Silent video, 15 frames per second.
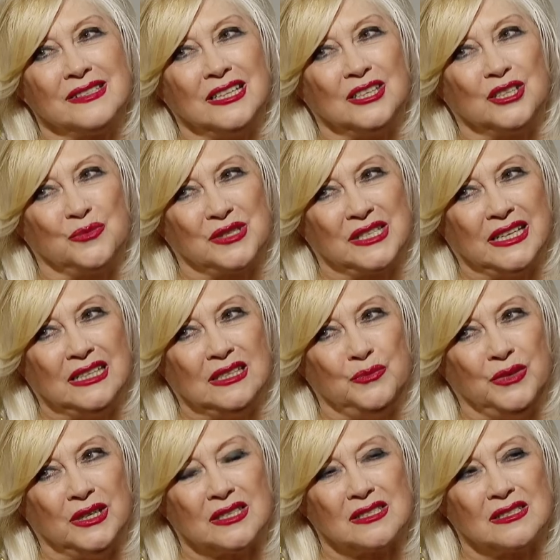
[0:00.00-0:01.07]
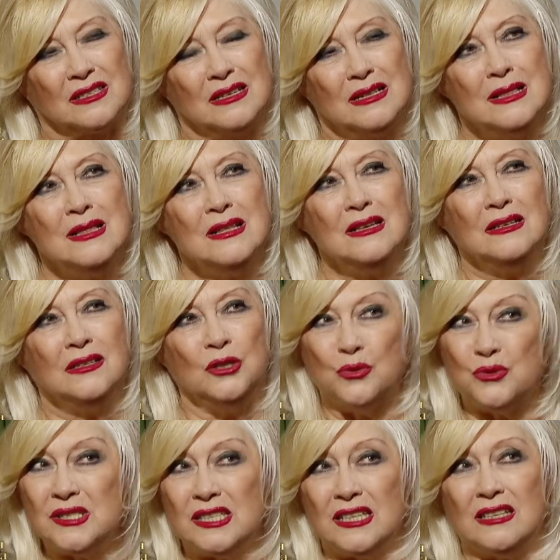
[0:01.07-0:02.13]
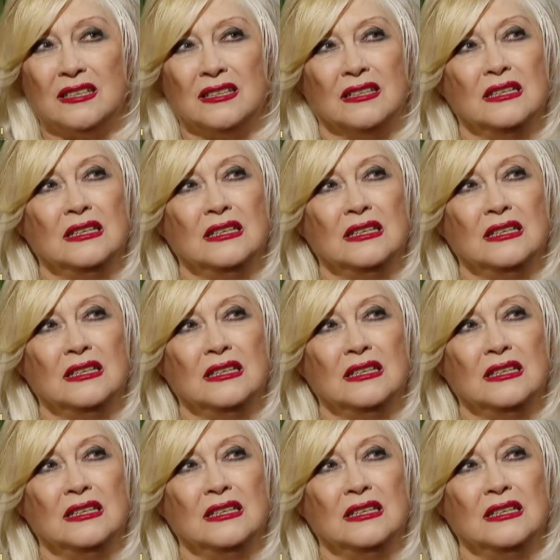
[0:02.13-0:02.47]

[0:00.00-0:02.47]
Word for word: зрительном зале мест, людей.